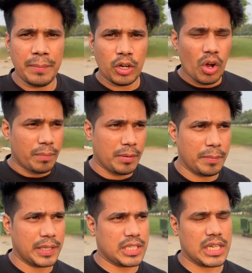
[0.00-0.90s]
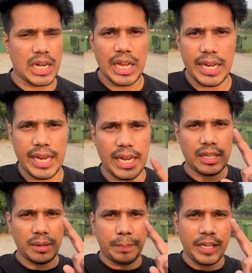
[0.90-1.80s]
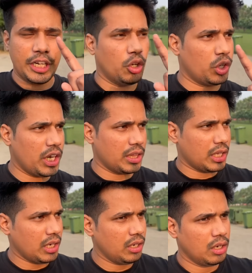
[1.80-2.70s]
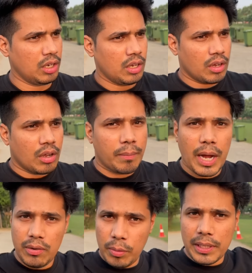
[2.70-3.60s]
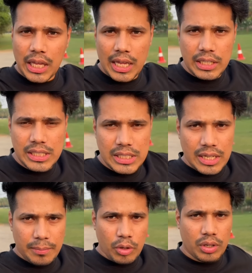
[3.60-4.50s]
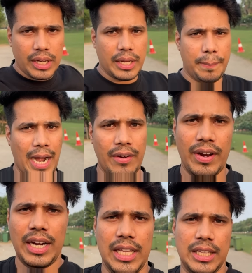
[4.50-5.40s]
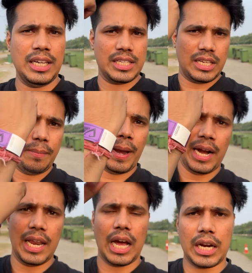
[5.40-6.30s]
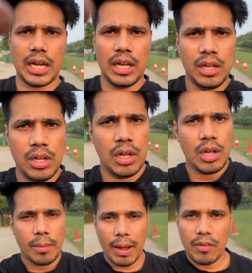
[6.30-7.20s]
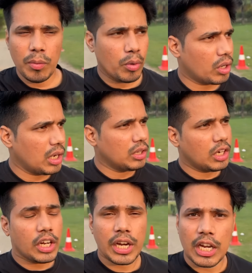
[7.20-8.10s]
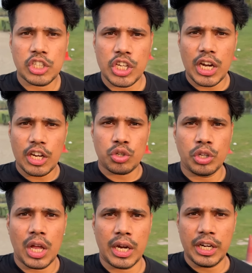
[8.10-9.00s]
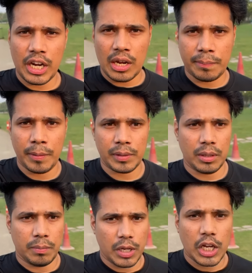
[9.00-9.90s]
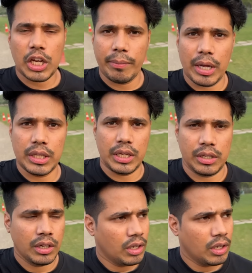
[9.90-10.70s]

मेरे को अभी भी पता चला है एक बीटी हो रही है अंदर भाई वो बता रहे हैं जिनसे हम लोग लाइक ये बैंड वैंड लेते हैं ना जैसे ये बैंड लगा रखा है भाई वो बोल रहे हैं अंदर क्रैश ही क्रैश हो जा रहे हैं ट्रैक पे मतलब एक के बाद एक